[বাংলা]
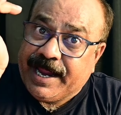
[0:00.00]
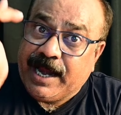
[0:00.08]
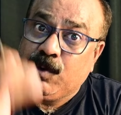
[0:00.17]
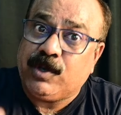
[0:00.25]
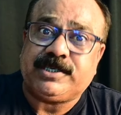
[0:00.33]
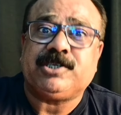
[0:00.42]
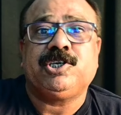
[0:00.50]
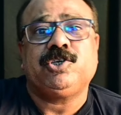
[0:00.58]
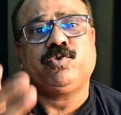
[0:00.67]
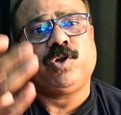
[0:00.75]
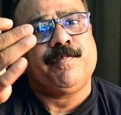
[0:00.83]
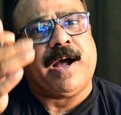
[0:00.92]
এডুকেশান শেষ
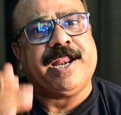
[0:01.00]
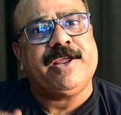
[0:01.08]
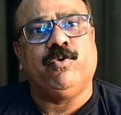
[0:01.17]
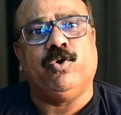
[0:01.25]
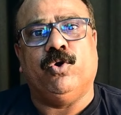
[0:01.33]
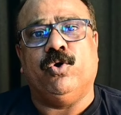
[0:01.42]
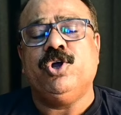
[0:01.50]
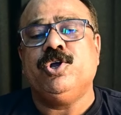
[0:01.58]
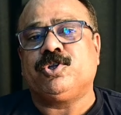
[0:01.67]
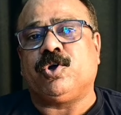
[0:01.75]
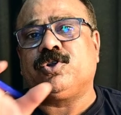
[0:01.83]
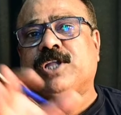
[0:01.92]
করে বাড়ি ঘুরলো
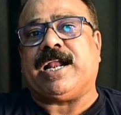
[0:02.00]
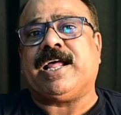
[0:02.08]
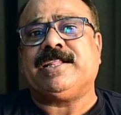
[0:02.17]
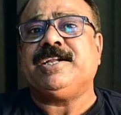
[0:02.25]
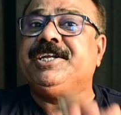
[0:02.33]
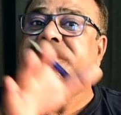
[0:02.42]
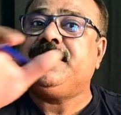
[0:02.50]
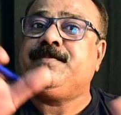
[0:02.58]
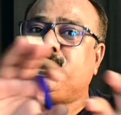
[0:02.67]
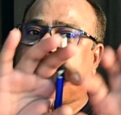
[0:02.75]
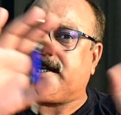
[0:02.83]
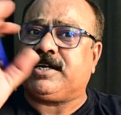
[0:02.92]
তখন তার হাতে ডিগ্রির
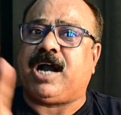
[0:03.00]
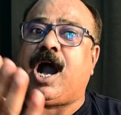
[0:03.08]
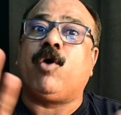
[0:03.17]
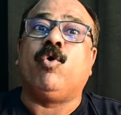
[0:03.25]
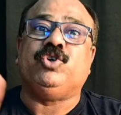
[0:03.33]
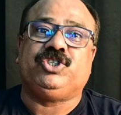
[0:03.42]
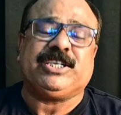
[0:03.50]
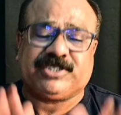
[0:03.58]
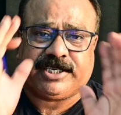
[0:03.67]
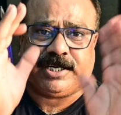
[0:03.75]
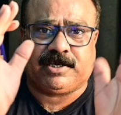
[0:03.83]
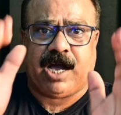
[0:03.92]
বোঝা একটা কাগজ জাস্ট
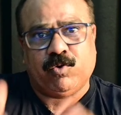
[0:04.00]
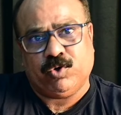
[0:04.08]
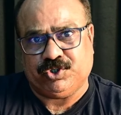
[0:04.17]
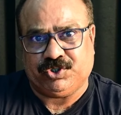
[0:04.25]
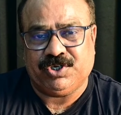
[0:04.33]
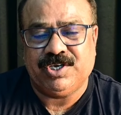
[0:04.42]
একটা কাগজ